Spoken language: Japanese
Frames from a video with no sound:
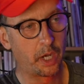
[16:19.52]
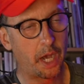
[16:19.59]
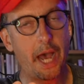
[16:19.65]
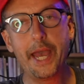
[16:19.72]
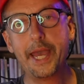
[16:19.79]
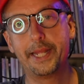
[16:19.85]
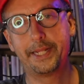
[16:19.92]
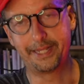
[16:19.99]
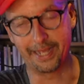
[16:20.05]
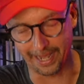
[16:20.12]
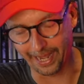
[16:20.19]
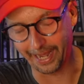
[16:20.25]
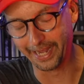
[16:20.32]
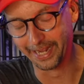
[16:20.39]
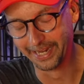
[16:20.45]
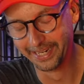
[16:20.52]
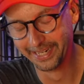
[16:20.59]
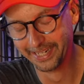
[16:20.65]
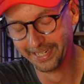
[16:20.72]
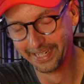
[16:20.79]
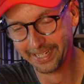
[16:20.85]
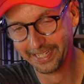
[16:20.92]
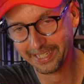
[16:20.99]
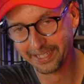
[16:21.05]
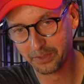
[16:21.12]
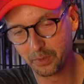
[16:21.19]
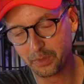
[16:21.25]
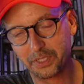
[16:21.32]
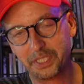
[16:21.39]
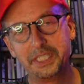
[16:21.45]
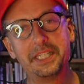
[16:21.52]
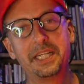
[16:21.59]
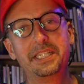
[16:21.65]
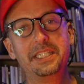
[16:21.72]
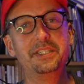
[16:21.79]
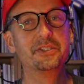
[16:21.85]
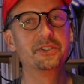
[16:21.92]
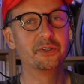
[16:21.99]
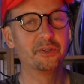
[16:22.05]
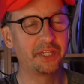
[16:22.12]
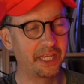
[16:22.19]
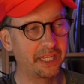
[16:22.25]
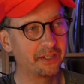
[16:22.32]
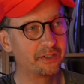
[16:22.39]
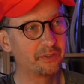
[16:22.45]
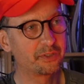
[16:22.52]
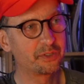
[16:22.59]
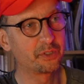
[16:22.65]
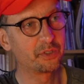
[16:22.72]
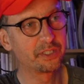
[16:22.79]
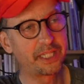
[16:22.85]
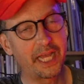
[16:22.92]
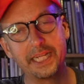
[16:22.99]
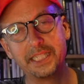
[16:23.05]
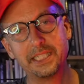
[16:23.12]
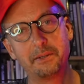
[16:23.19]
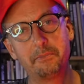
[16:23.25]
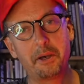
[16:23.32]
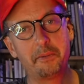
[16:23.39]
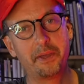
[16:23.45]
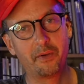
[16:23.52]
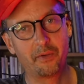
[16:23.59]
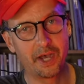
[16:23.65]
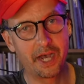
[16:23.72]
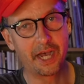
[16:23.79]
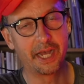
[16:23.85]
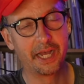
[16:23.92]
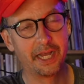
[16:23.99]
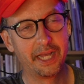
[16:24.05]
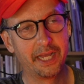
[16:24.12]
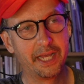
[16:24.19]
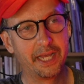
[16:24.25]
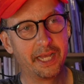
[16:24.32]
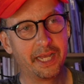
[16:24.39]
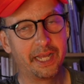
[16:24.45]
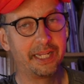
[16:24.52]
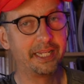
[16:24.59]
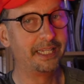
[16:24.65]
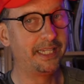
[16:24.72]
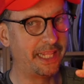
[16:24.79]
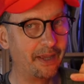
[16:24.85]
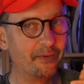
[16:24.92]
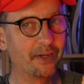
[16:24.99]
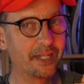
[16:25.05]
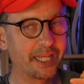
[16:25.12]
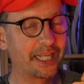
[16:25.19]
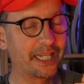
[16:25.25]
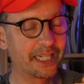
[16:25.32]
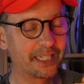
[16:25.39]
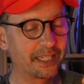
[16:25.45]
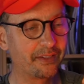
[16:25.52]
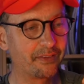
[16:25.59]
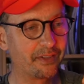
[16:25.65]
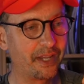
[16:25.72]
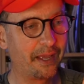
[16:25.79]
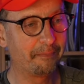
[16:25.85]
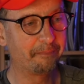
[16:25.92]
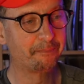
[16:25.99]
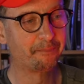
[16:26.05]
あえてこの2024年その大事な場面は電話だけだったんですね。